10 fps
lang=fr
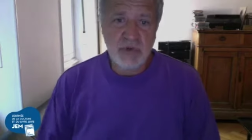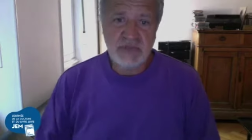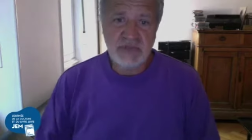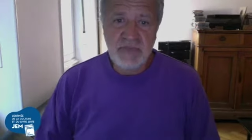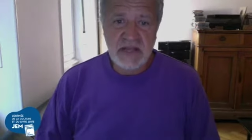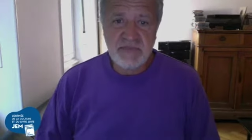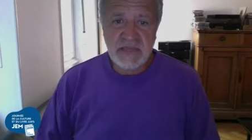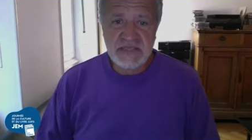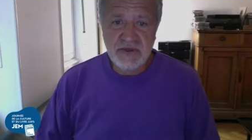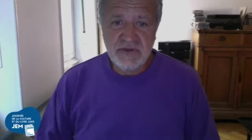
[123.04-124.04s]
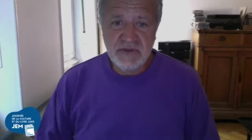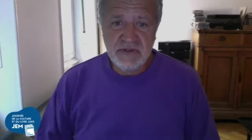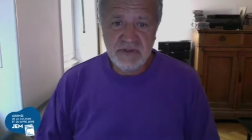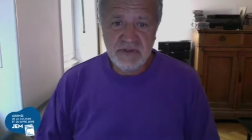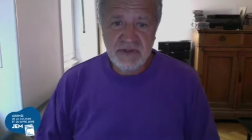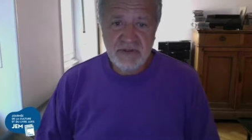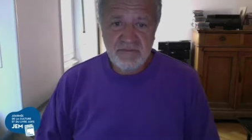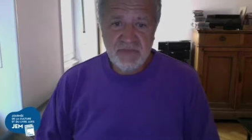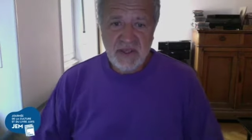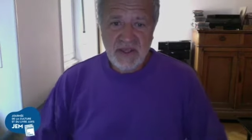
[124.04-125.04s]
par les patients.
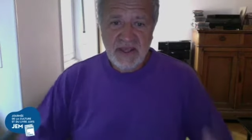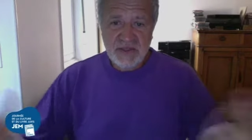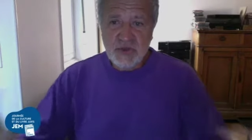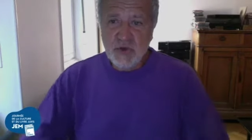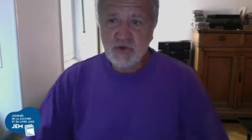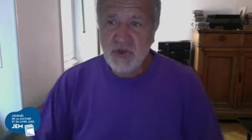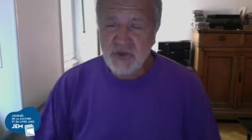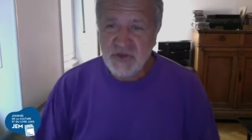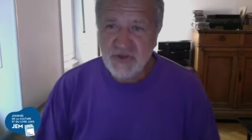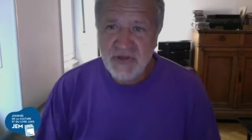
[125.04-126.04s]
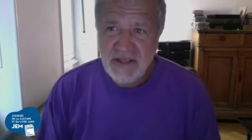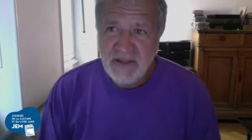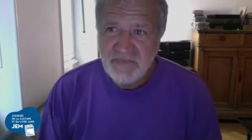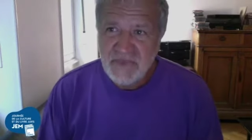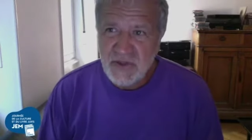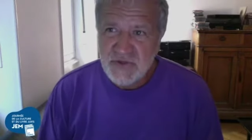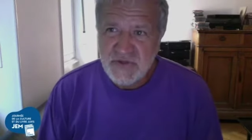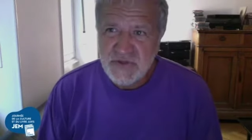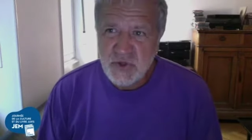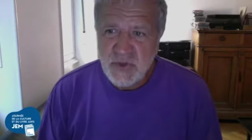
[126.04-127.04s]
Donc, euh,
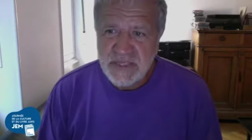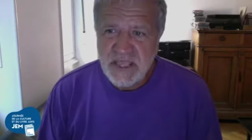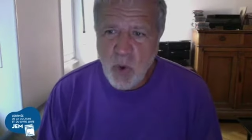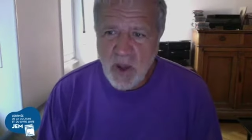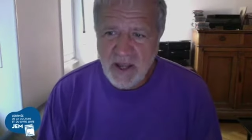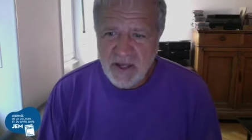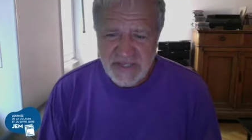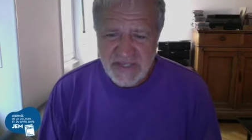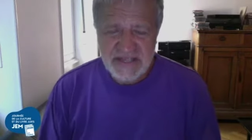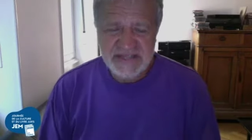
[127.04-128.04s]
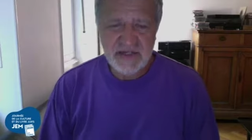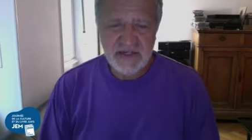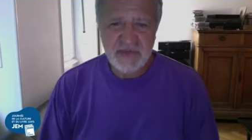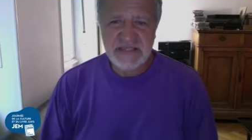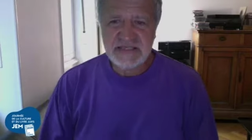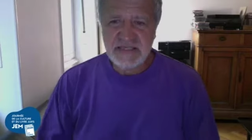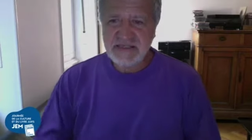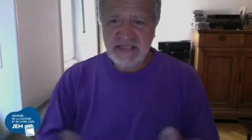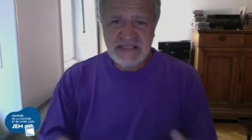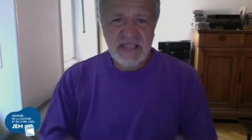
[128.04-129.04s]
celui qui croirait en exercer la médecine
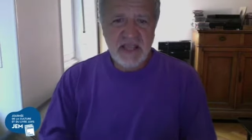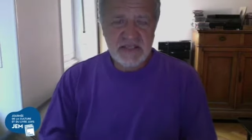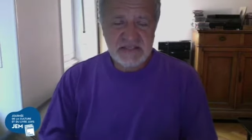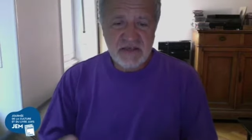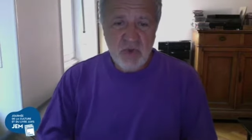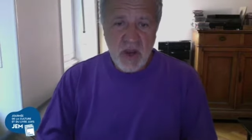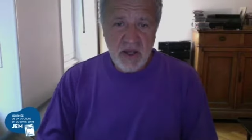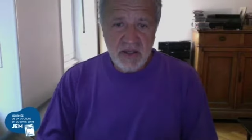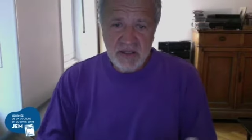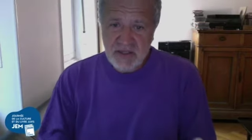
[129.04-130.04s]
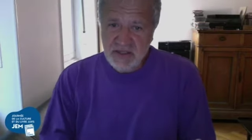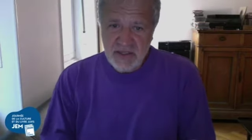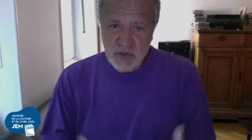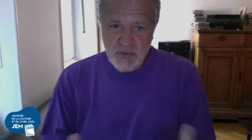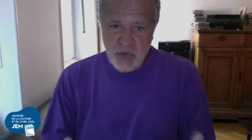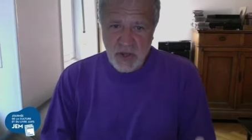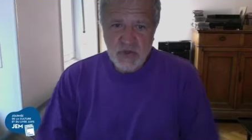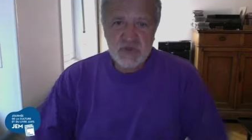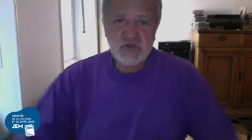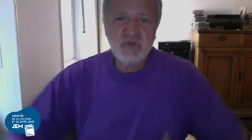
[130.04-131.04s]
détenir un savoir, il ne pourrait que
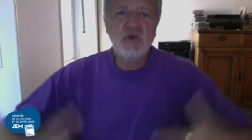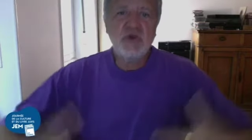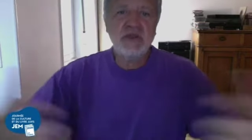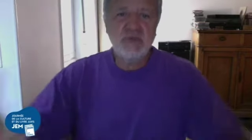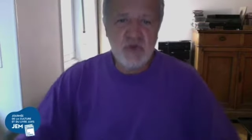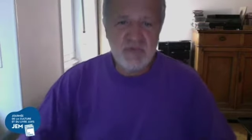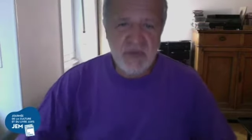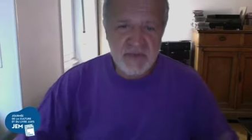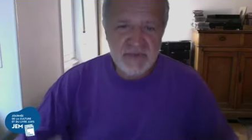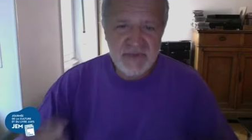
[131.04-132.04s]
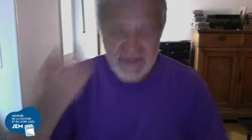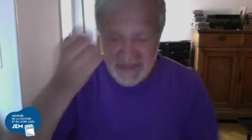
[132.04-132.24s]
se moquer de lui-même et